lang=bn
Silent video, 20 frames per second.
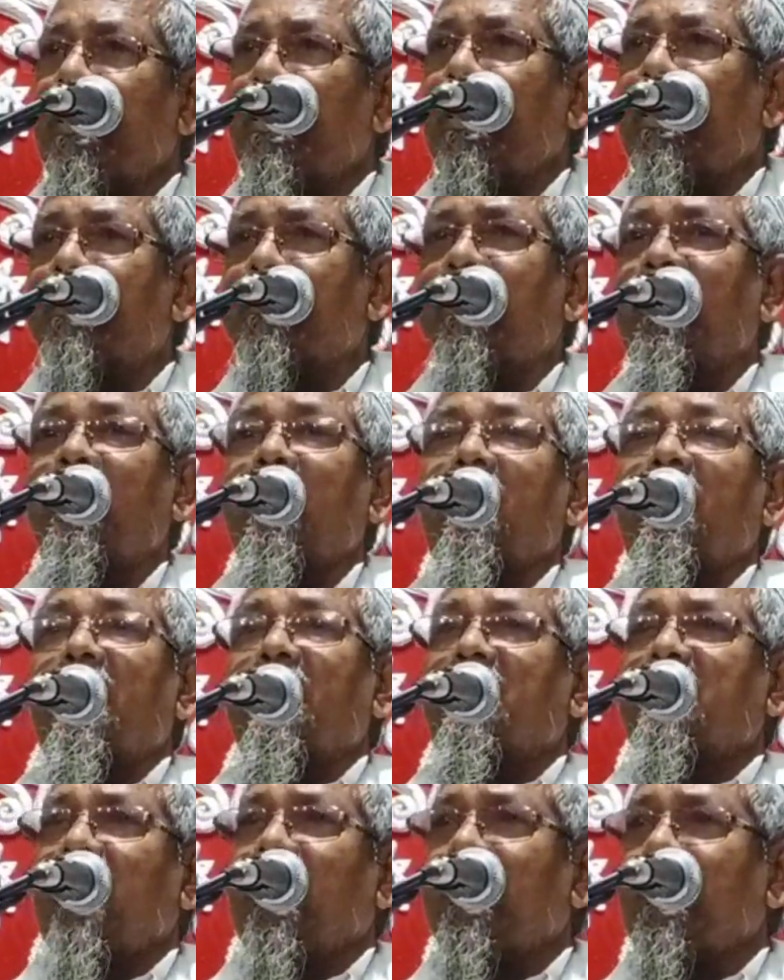কেরাত
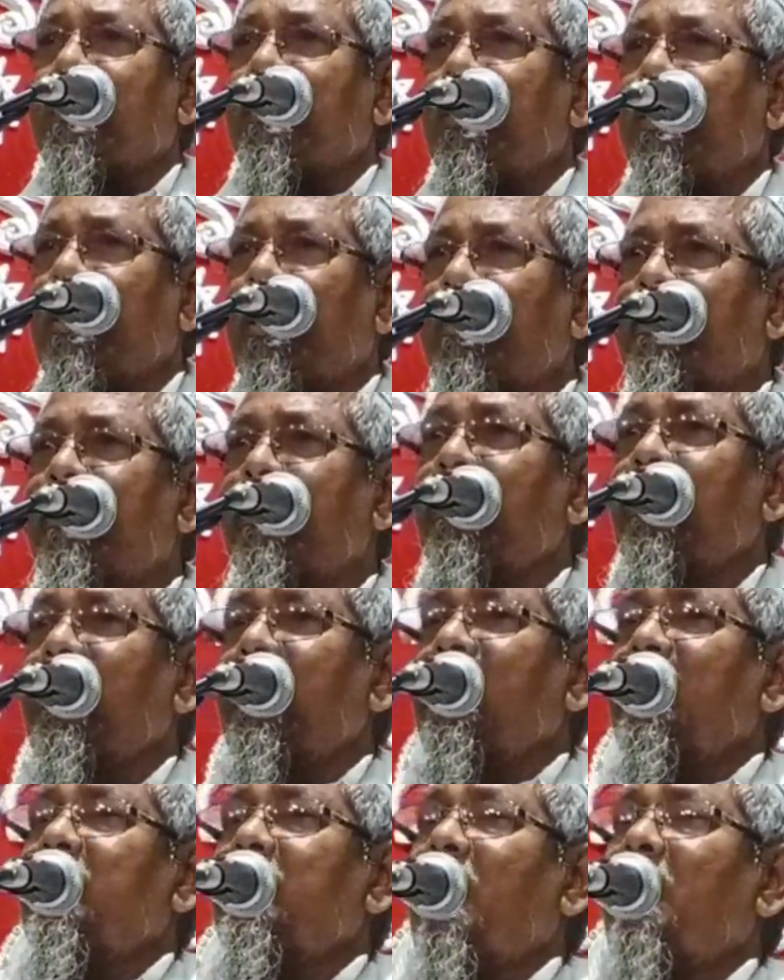এশার কেরাত
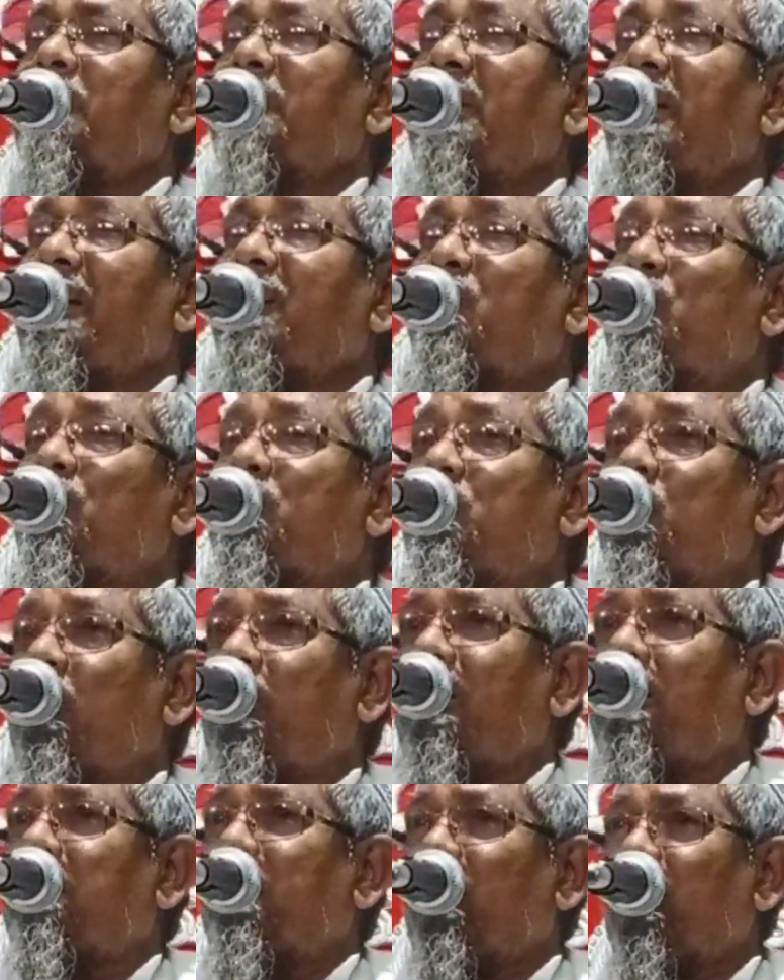ইমামদের একটু
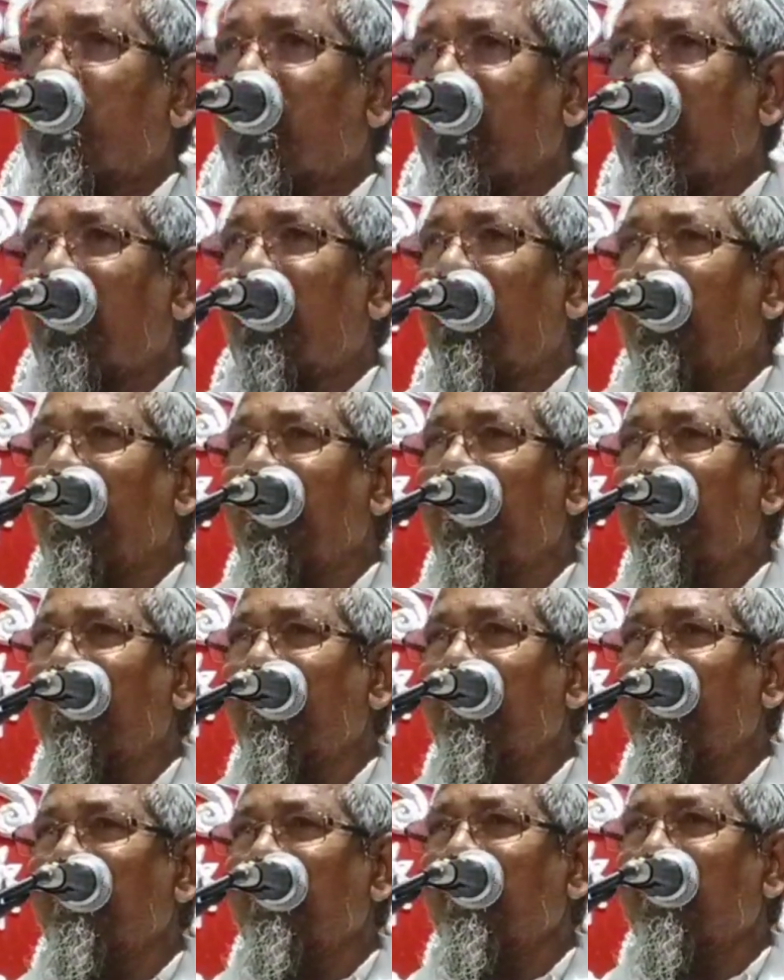জোরে পড়তে হয়
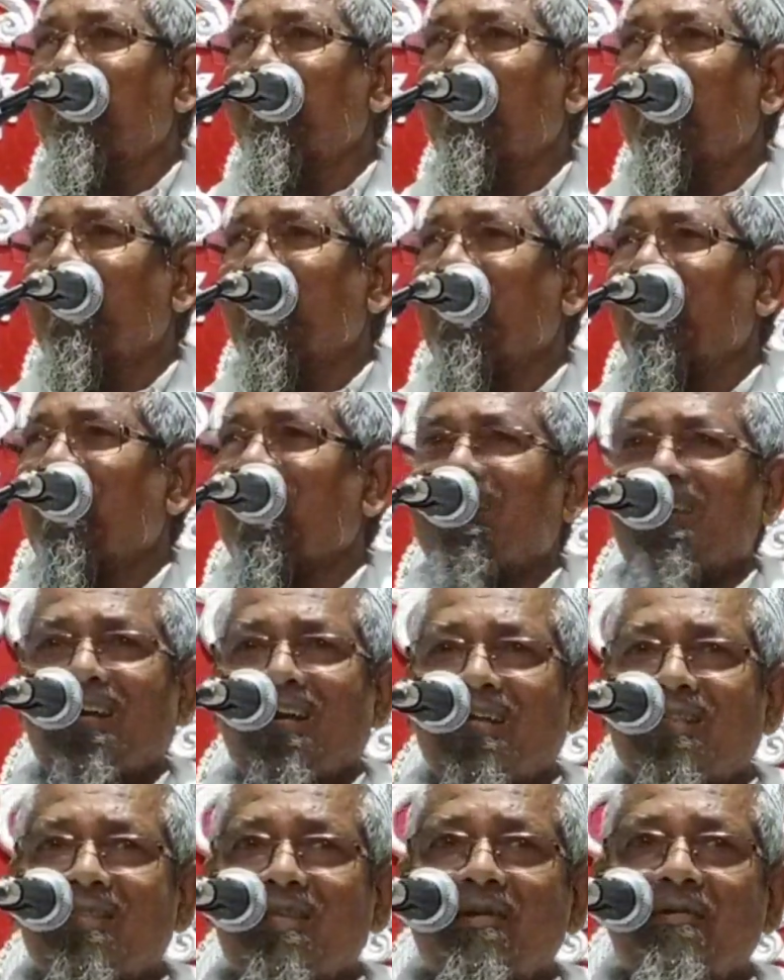
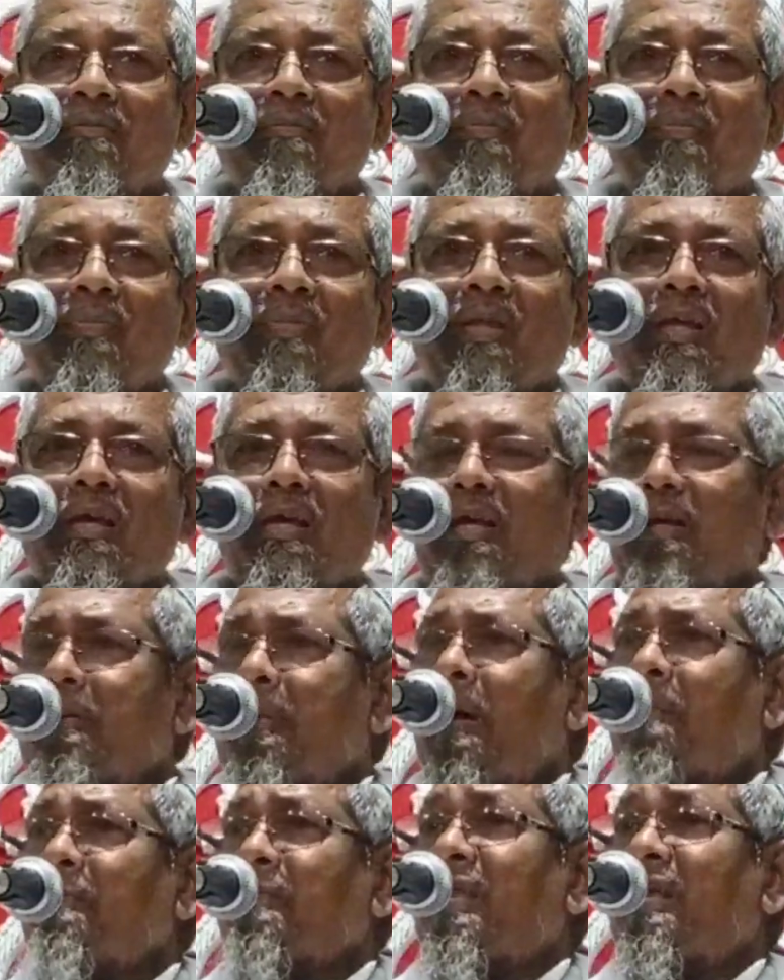কেরাত
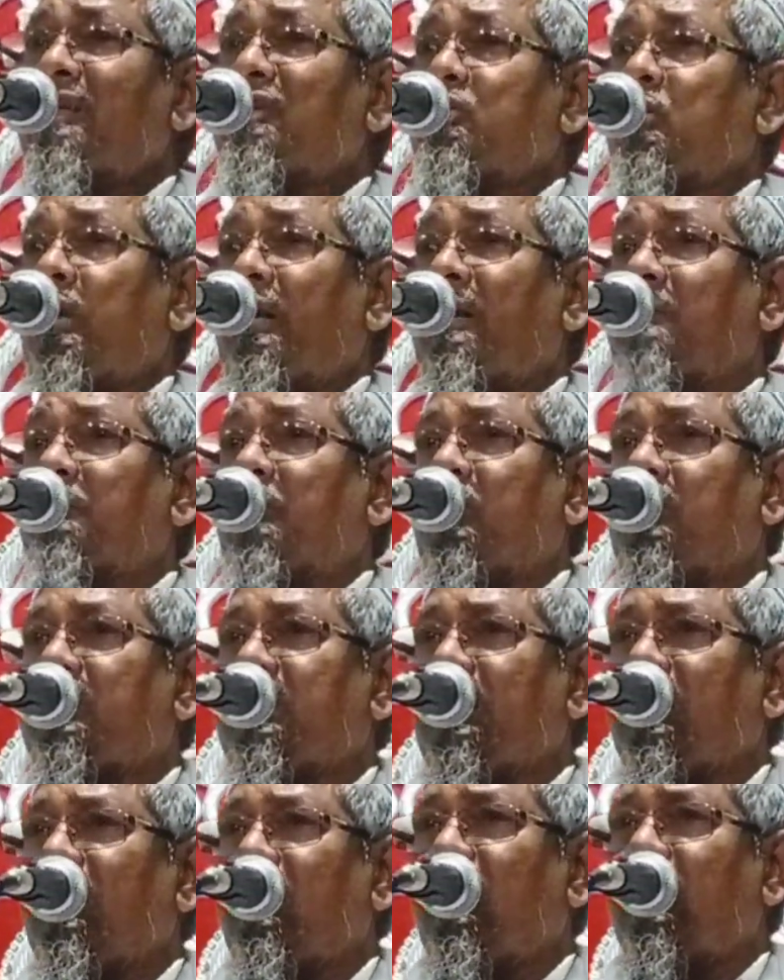ইমামদের জোরে
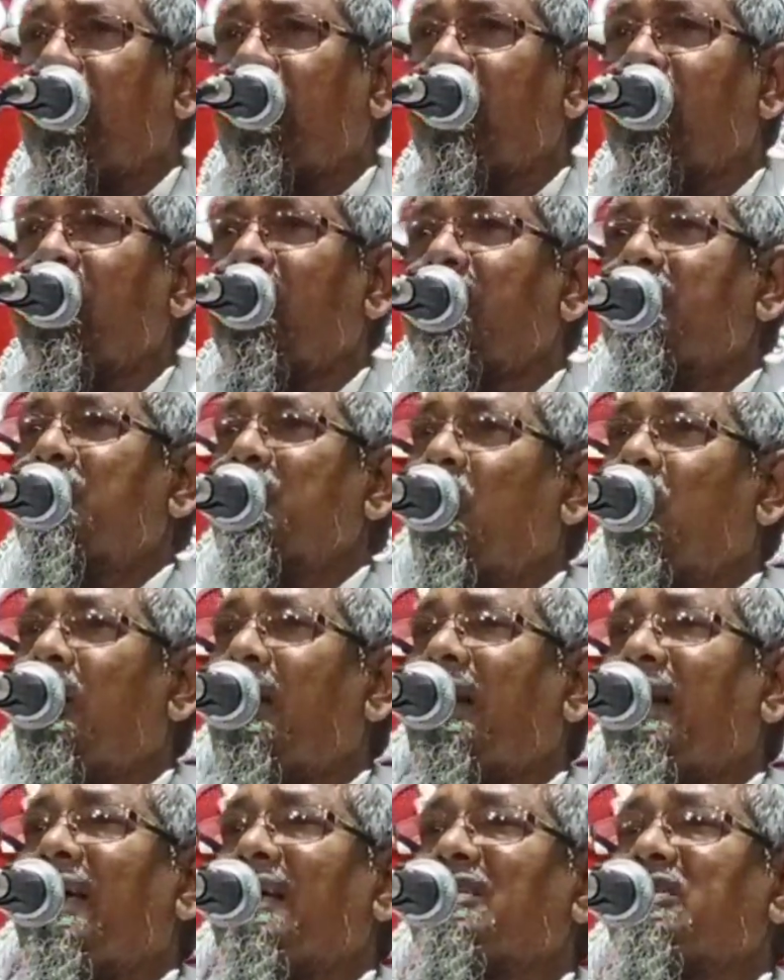পড়তে হয়
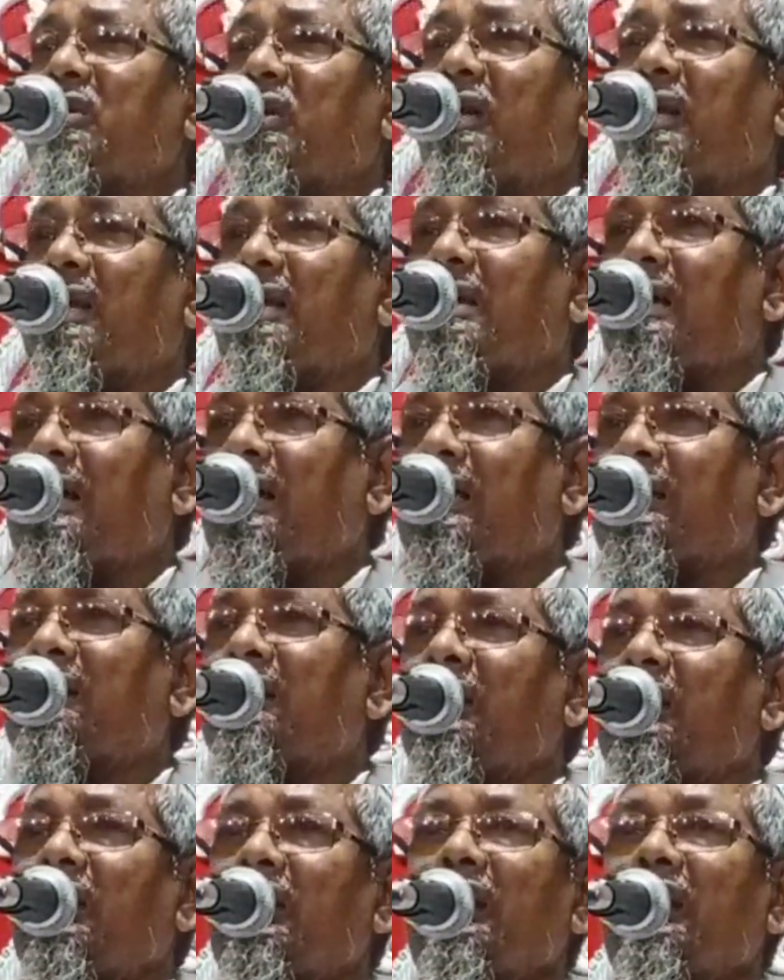জোহরার আসরের কেরাত